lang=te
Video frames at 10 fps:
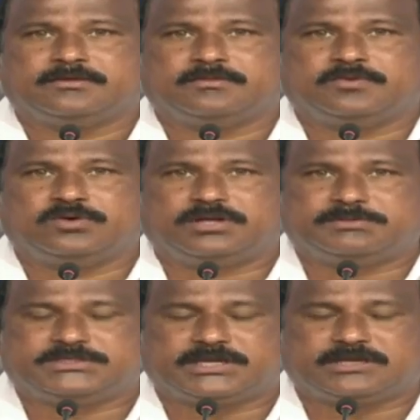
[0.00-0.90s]
మూడు
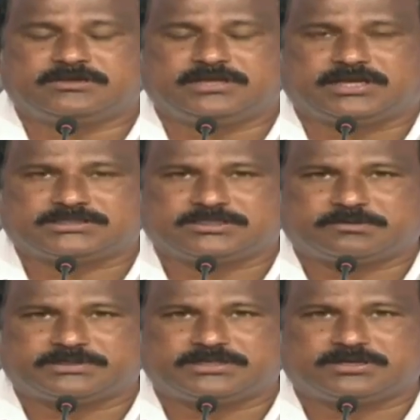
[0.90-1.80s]
అంశాలను ఈ రాష్ట్ర
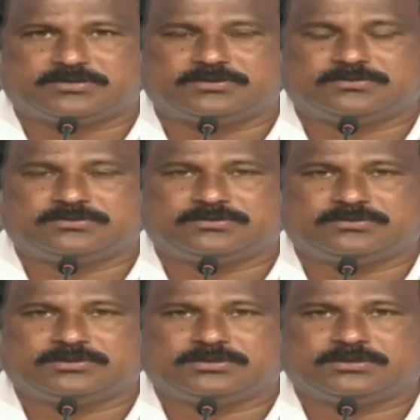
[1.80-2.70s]
ప్రజలకు
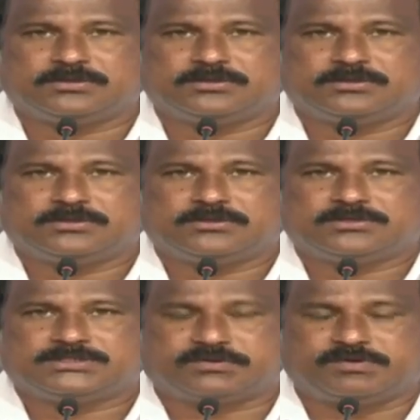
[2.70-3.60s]

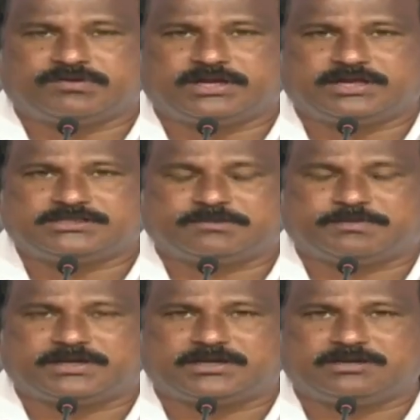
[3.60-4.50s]
సవివరంగా
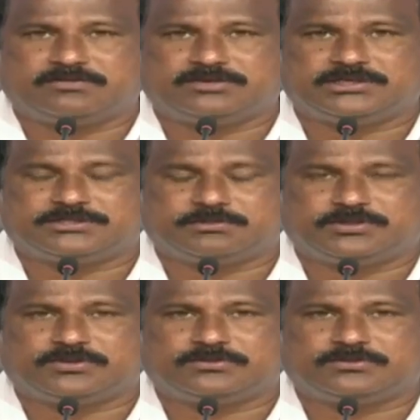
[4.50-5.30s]
చెప్పాలనే ఉద్దేశంతో